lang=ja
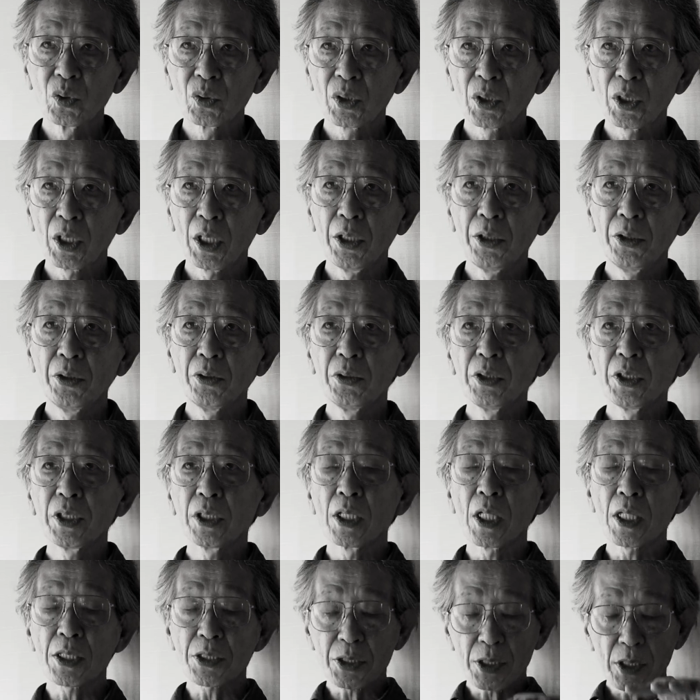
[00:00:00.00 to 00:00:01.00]
う大量に
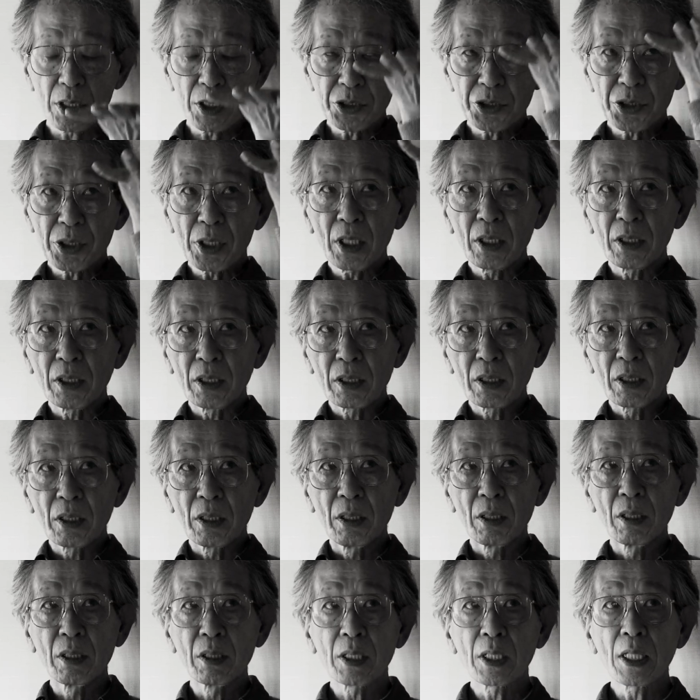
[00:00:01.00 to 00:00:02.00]
ガス化したんです
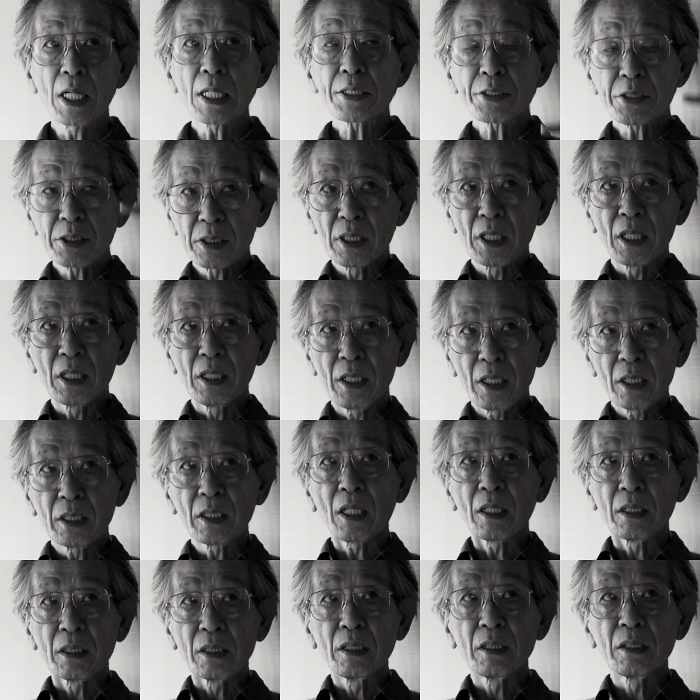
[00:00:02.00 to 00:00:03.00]
ガスで出た
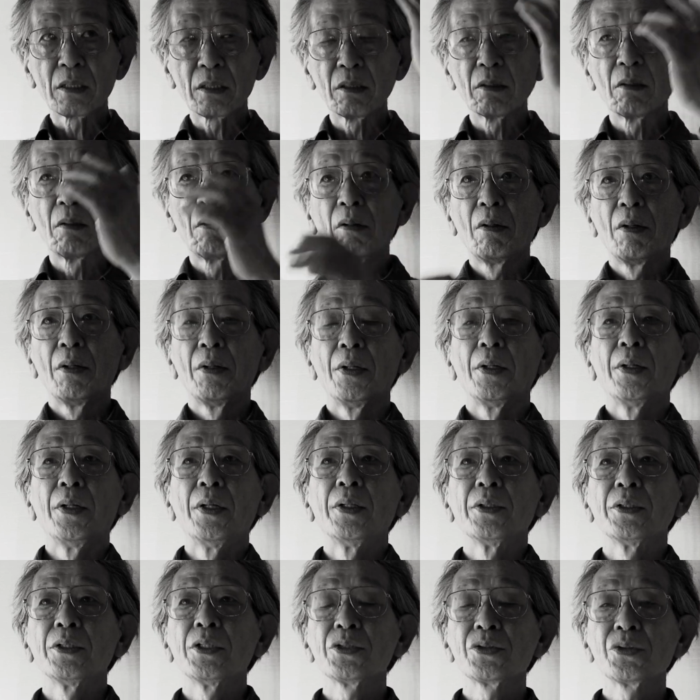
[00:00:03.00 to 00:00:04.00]
んですよ。
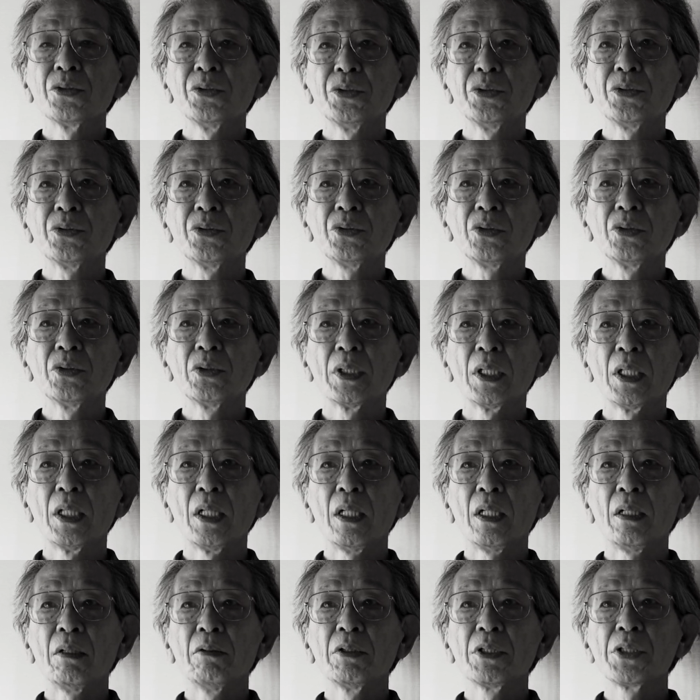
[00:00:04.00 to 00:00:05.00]
でそういうこと
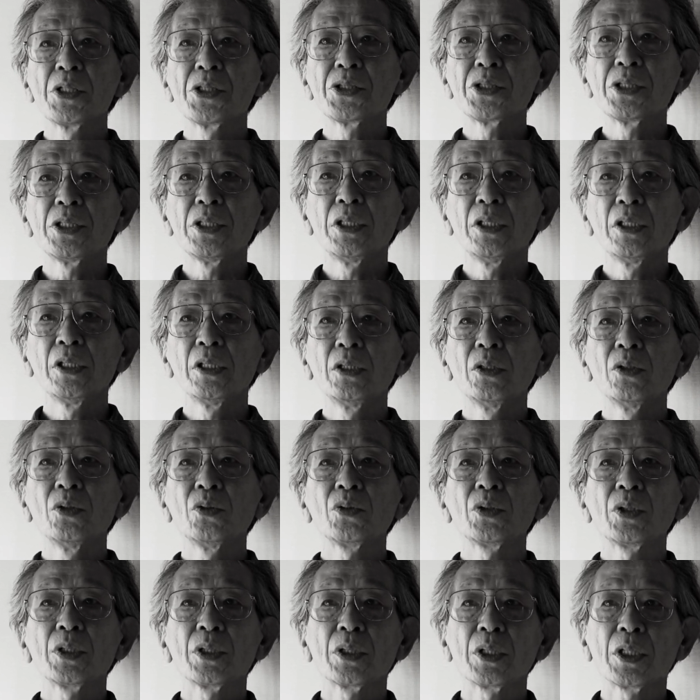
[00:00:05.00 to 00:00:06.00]
が私の
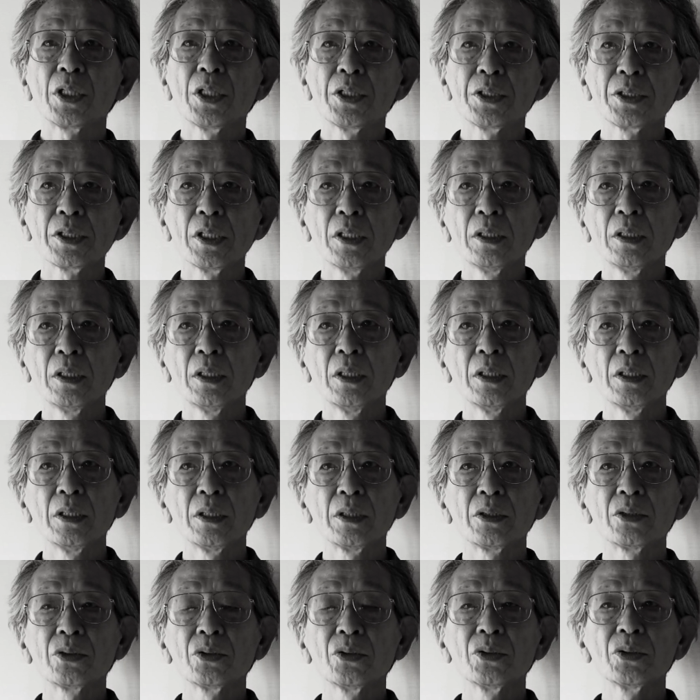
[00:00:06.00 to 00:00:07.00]
計算で
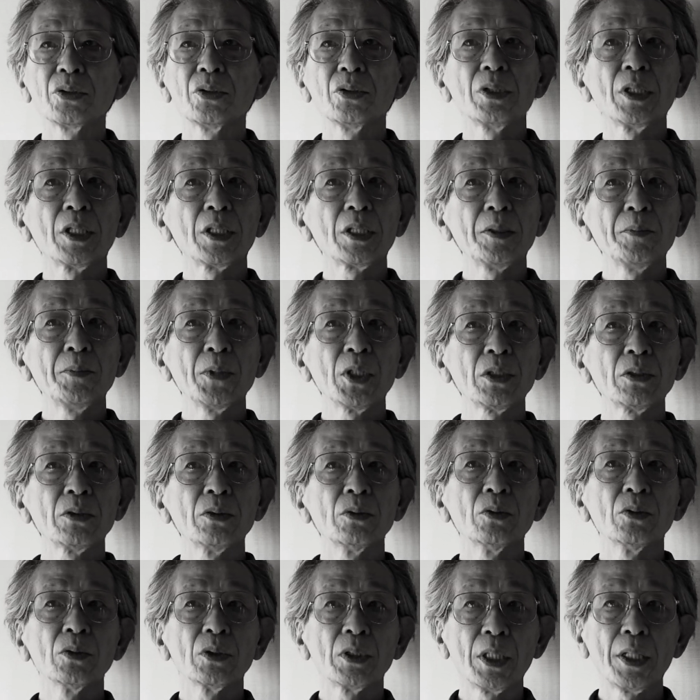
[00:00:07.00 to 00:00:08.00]
想像できます
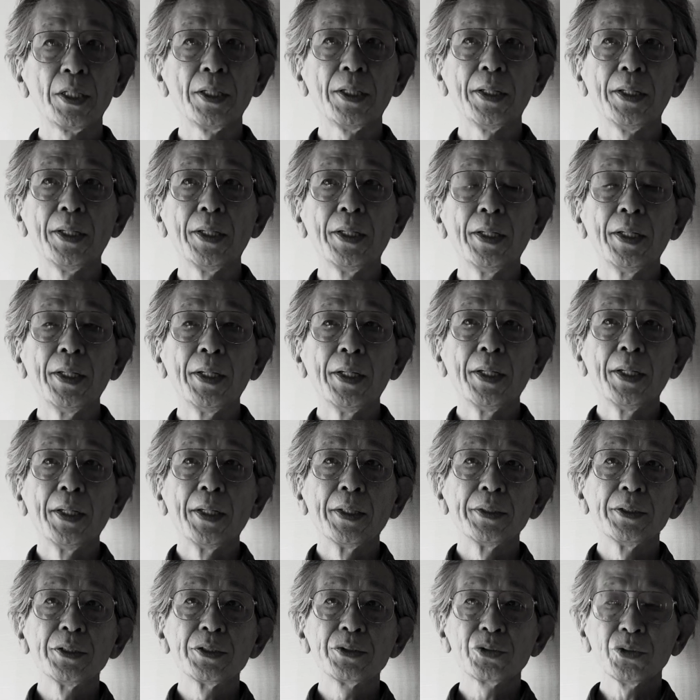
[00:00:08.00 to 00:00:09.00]
ので
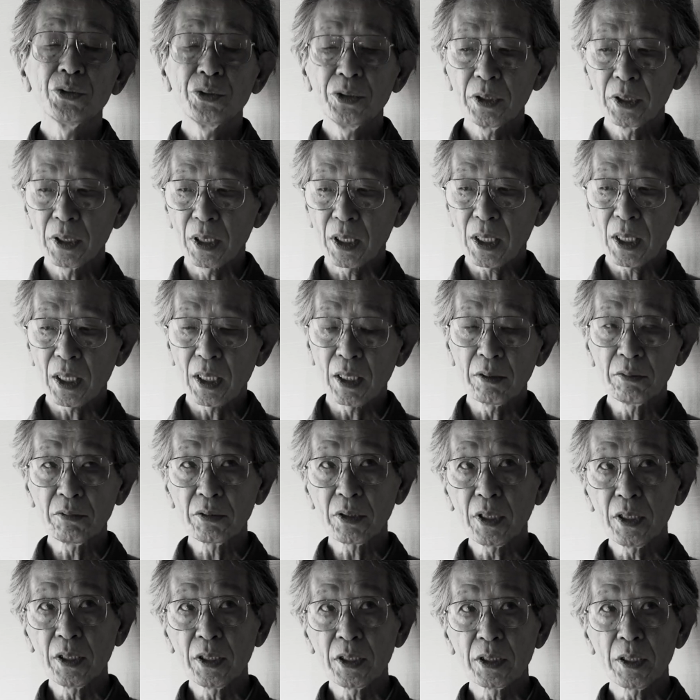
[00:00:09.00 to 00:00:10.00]
でそういうのは簡
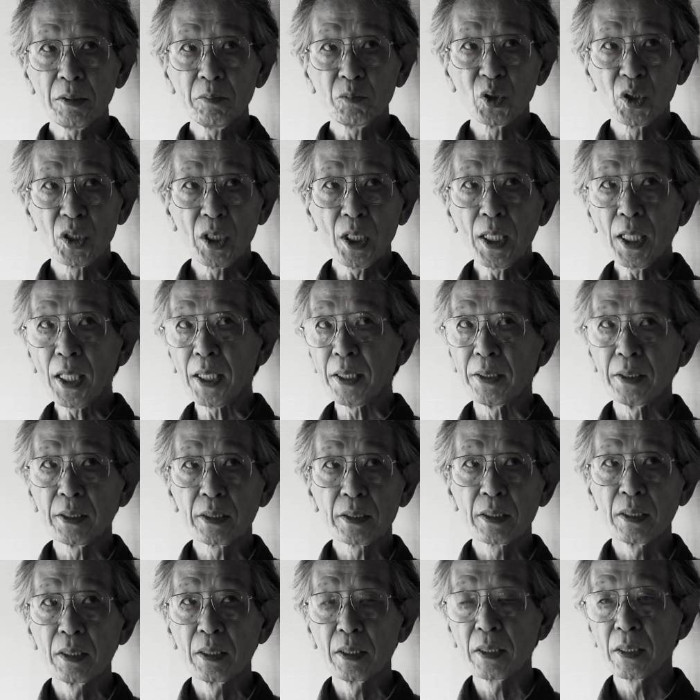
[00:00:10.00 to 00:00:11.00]
単に全部出ないんです。